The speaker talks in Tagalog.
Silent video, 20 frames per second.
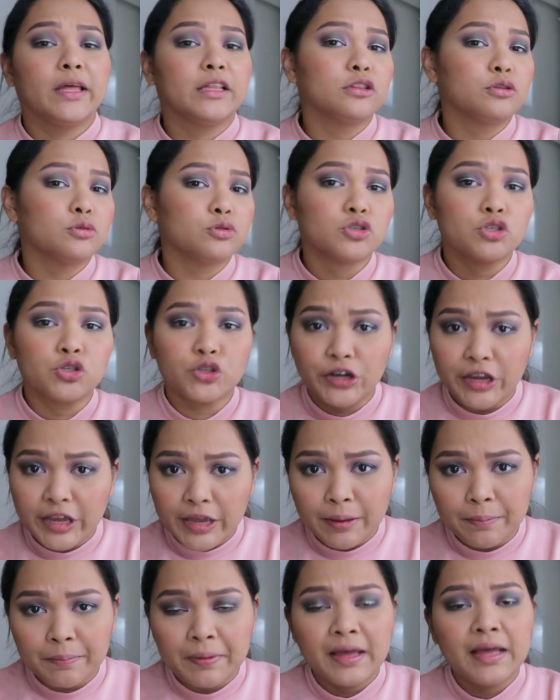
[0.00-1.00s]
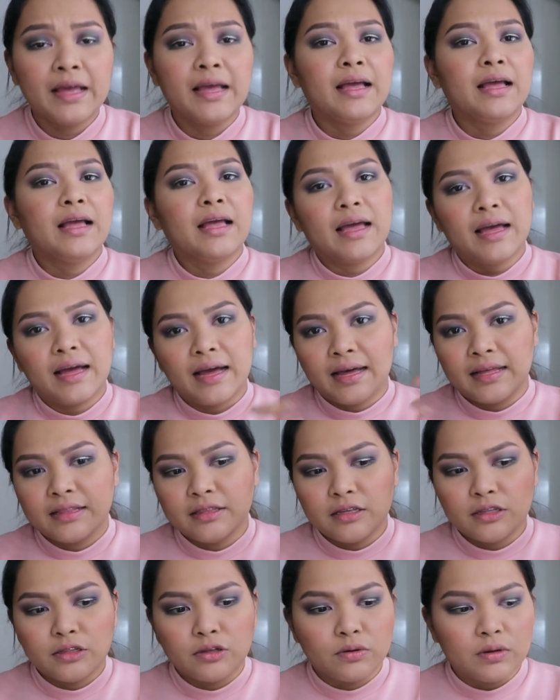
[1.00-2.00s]
went to strip,
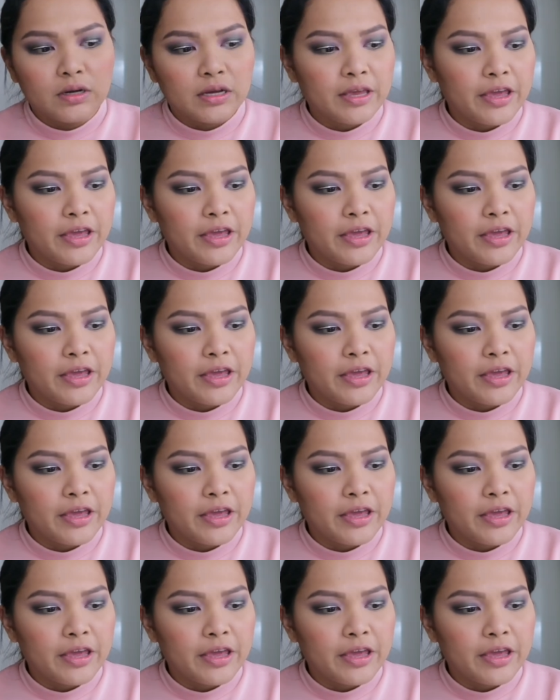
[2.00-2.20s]
had, you know,